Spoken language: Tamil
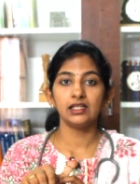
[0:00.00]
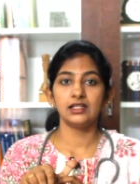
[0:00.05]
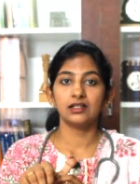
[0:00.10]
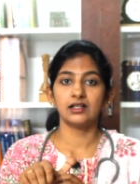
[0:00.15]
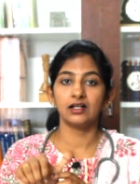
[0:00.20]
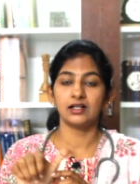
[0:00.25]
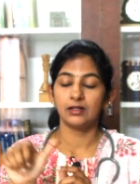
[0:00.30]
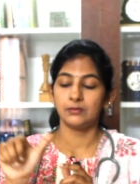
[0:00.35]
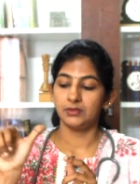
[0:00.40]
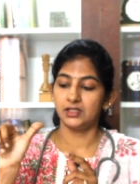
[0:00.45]

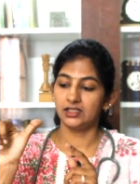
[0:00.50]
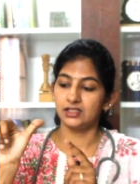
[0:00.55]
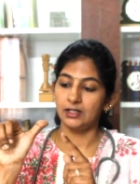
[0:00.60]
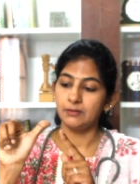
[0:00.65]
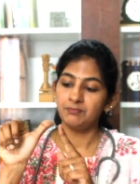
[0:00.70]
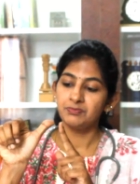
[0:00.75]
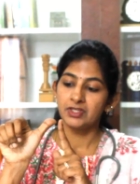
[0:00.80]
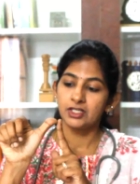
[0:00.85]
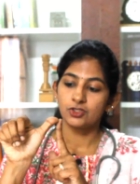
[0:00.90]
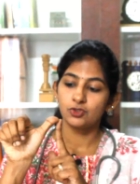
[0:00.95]
இருக்காங்க அப்படின்னா
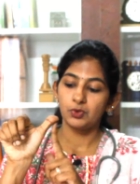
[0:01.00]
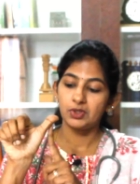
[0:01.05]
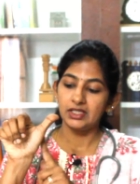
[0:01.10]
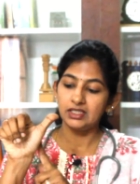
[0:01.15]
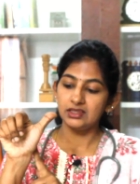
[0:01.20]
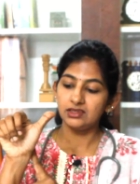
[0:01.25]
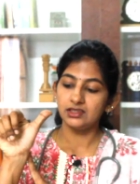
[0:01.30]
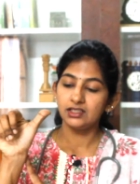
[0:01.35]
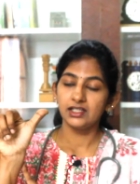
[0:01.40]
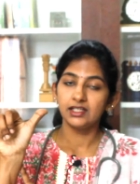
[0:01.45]
ஸோ
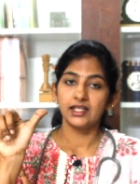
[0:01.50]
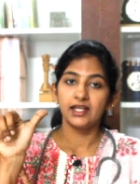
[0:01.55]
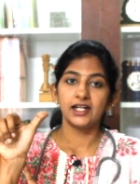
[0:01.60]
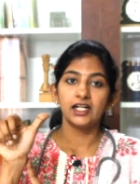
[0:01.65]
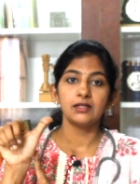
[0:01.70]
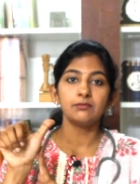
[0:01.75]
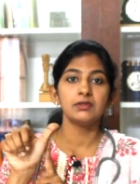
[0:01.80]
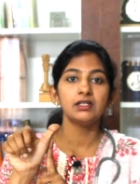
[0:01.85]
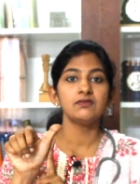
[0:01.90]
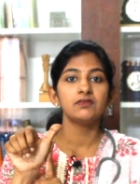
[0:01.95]
இந்த இந்த
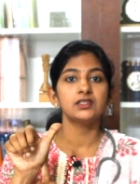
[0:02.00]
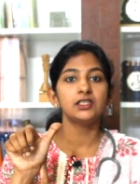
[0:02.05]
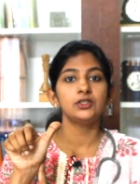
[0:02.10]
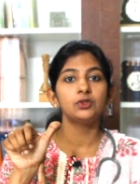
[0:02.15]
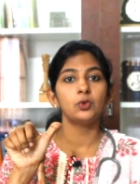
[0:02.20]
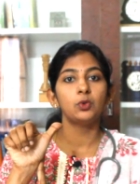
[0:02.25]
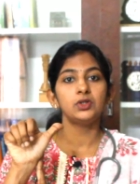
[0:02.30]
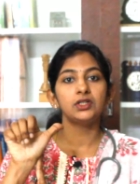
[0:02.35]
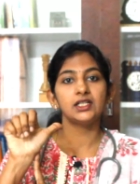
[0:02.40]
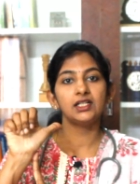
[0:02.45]
இடமே வந்து
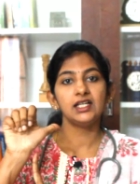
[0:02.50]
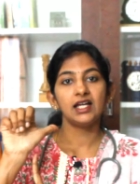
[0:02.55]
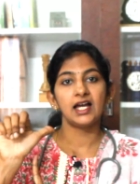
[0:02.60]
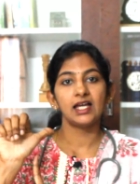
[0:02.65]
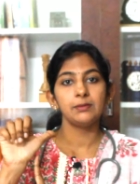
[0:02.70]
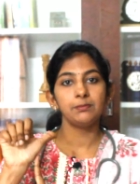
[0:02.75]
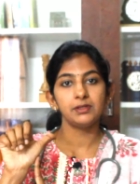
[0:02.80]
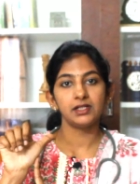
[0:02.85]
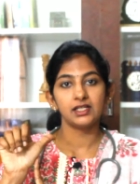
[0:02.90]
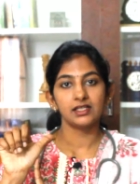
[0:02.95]
டோட்டலி
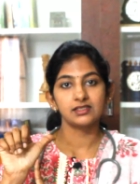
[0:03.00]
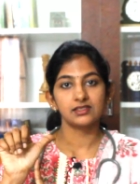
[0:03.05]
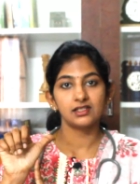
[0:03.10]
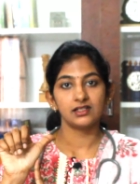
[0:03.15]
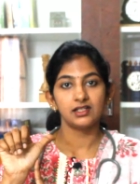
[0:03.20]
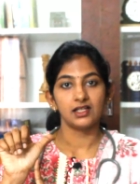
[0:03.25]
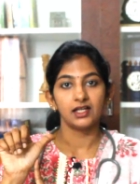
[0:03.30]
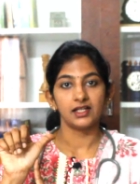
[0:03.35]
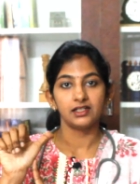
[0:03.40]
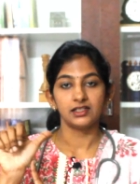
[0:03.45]
ஹைப்பர் எக்ஸ்டெண்ட்
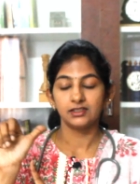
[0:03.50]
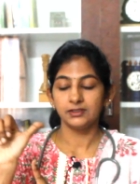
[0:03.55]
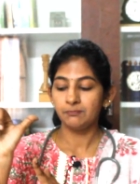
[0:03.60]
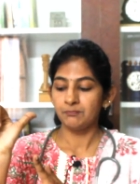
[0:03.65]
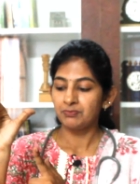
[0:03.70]
ஆகிட்டு